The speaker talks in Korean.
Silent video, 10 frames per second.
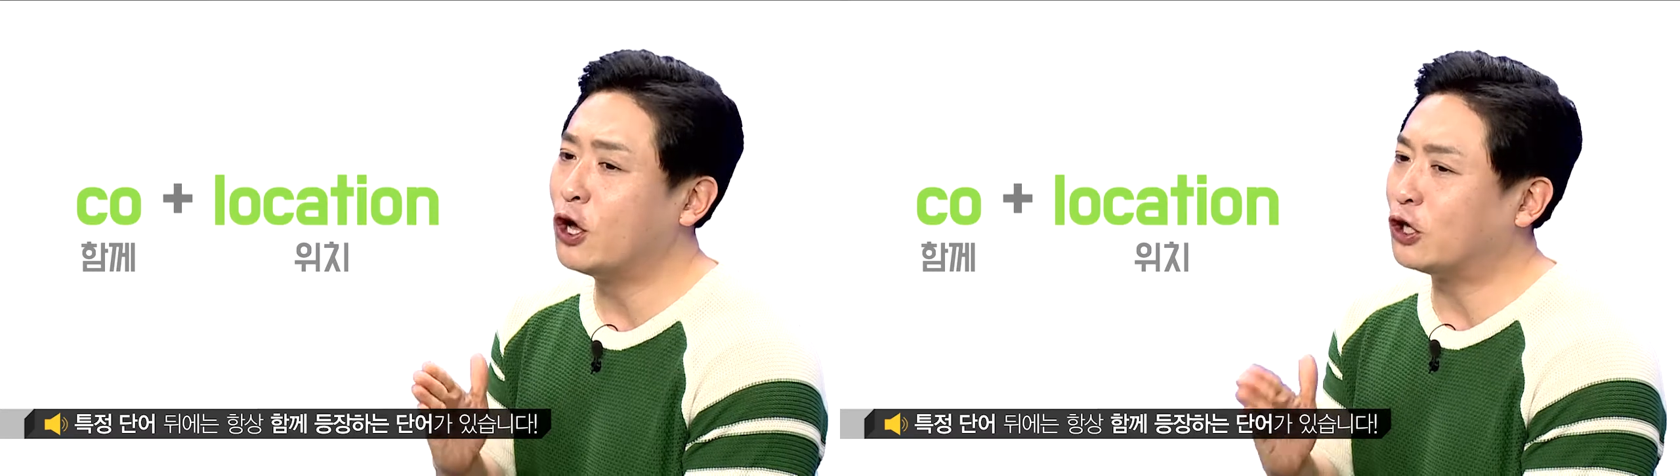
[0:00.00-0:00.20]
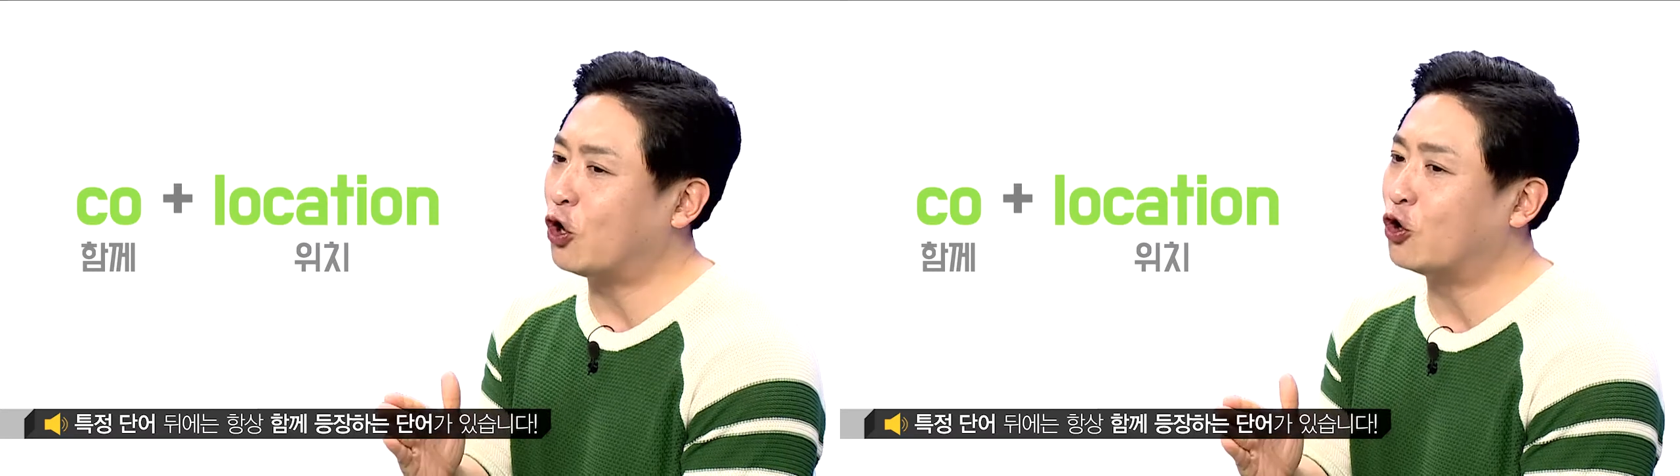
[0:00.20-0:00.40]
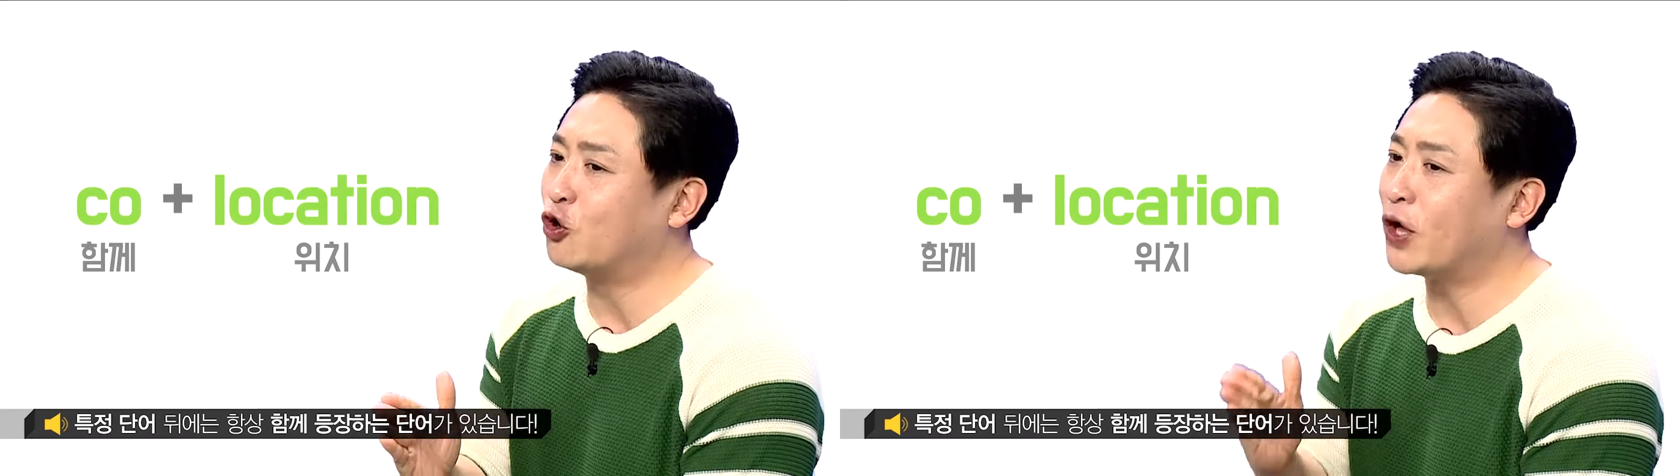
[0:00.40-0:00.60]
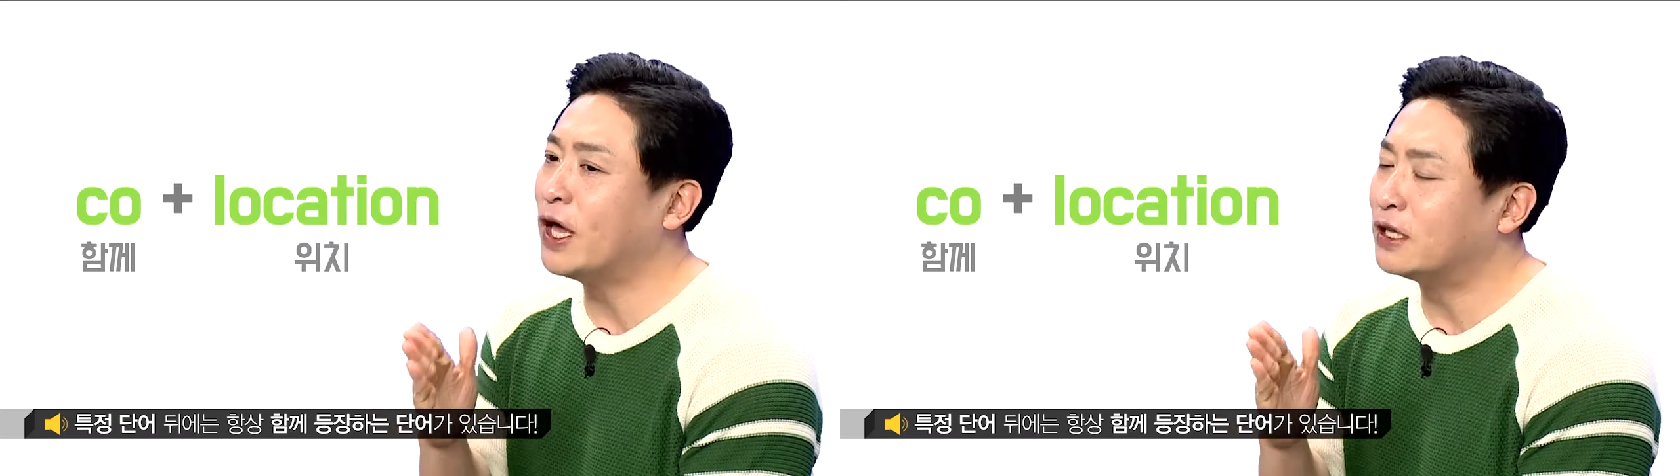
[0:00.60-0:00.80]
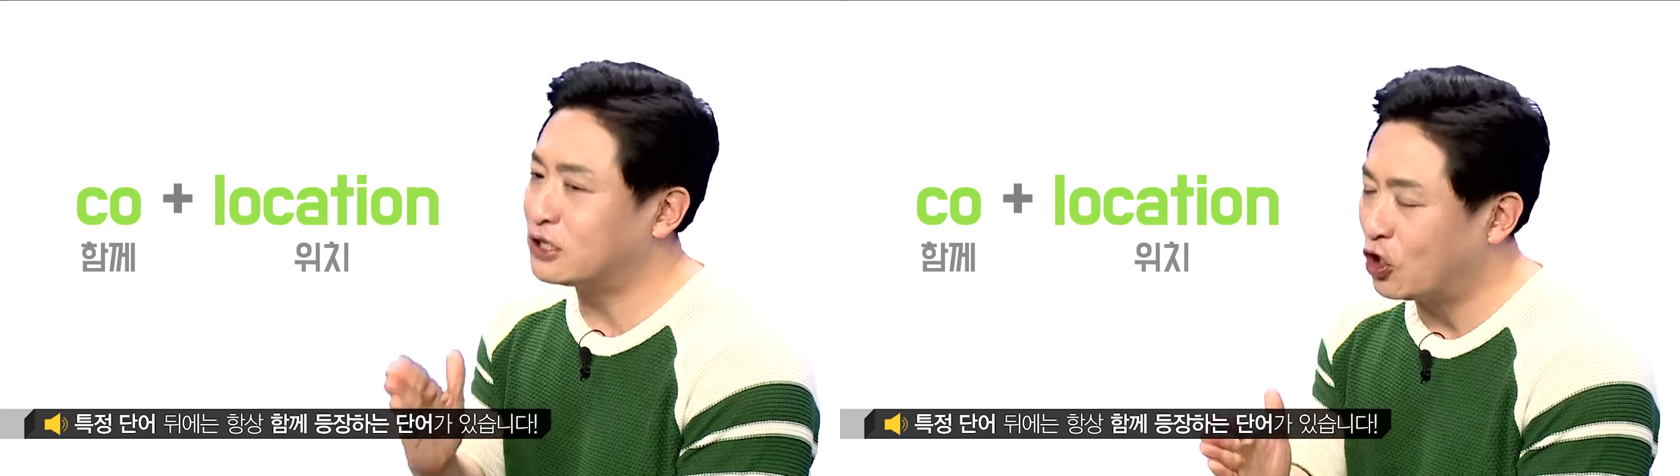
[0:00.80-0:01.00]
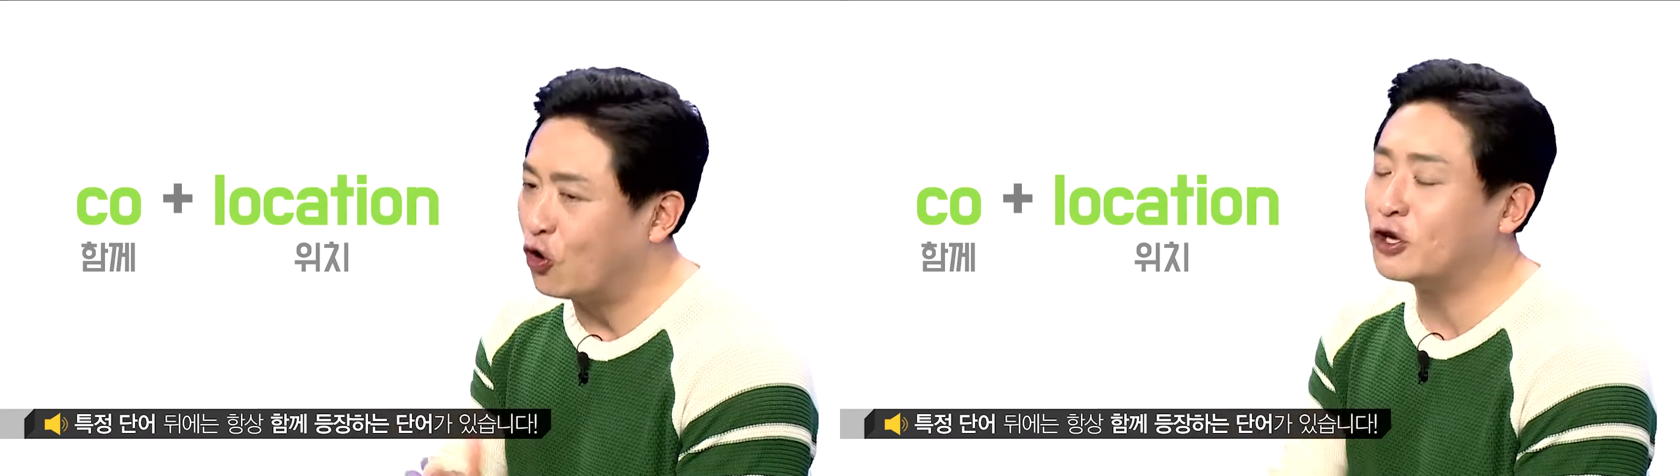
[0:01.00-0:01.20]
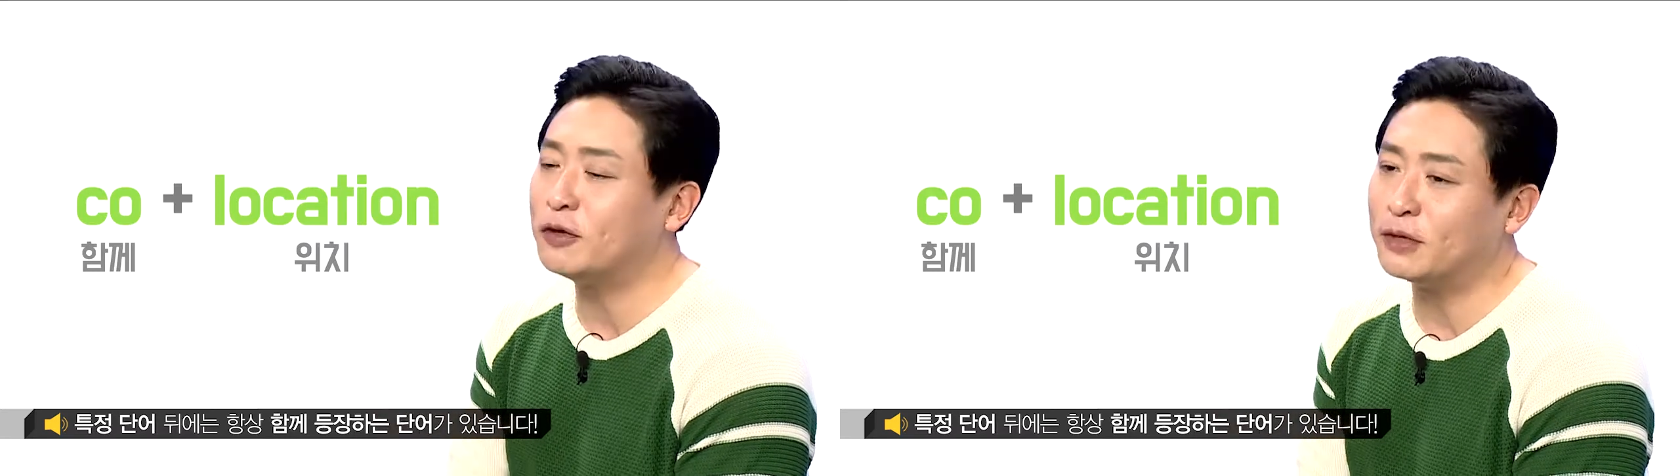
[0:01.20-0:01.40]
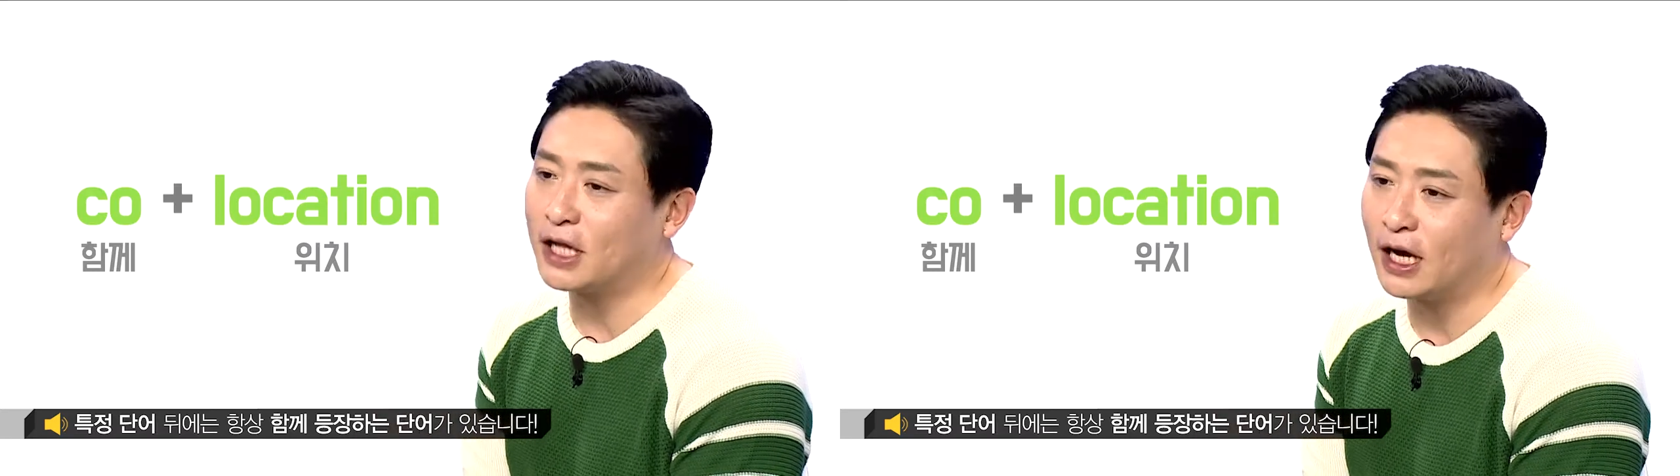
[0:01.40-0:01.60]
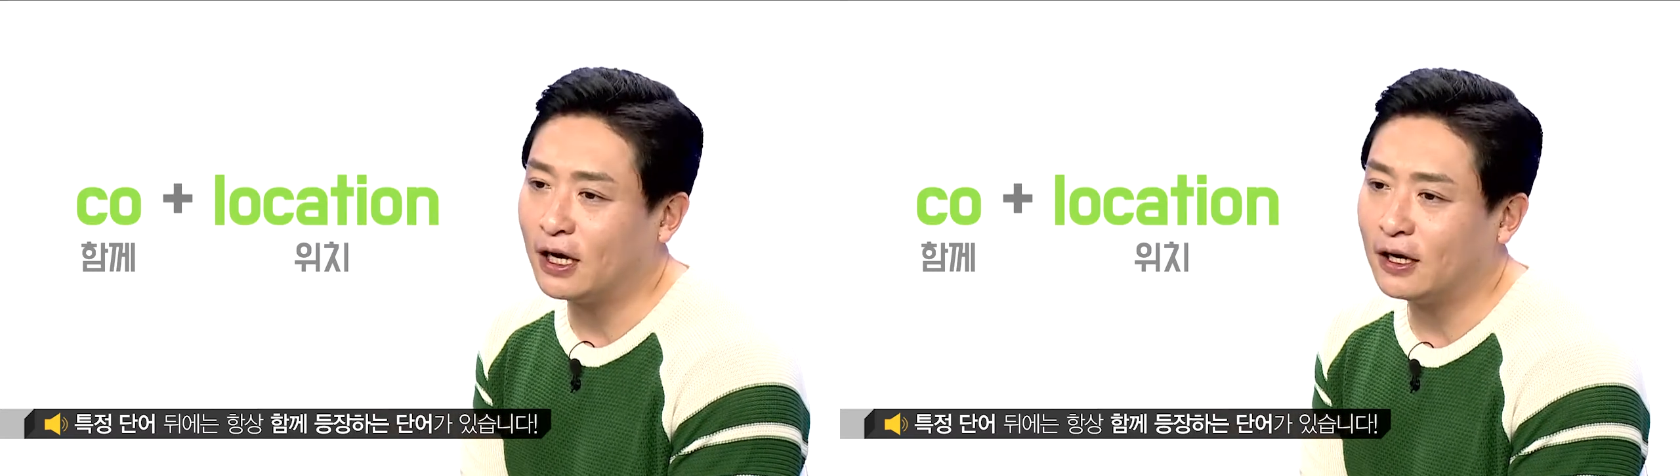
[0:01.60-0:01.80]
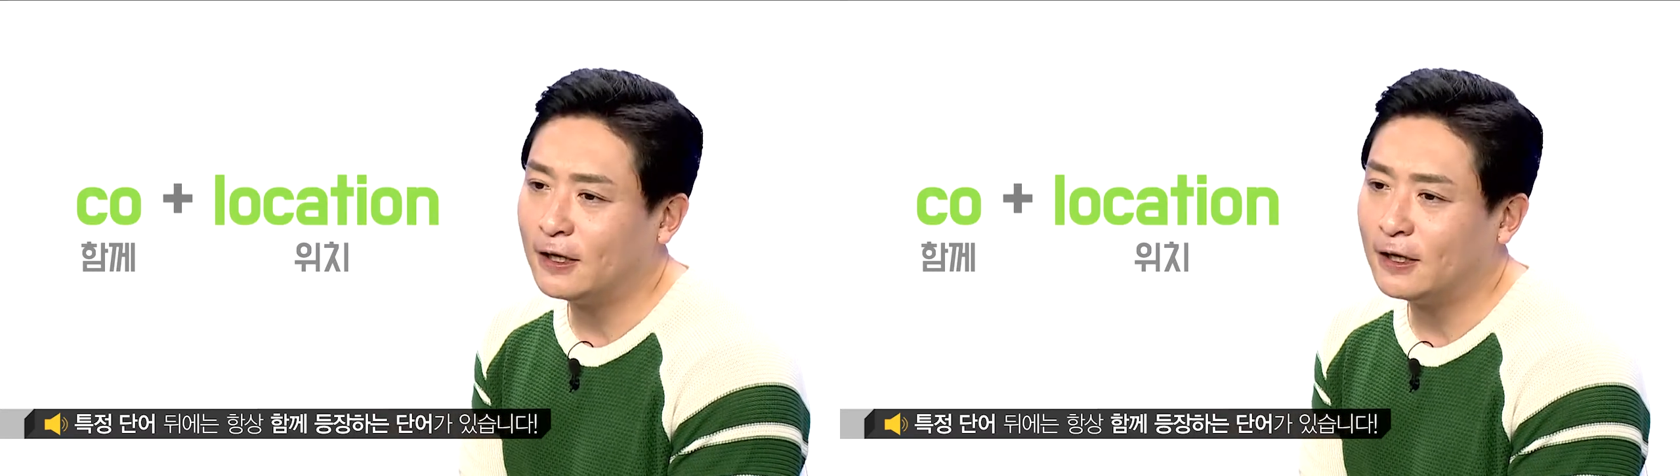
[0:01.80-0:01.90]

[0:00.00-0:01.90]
연어의 정의입니다.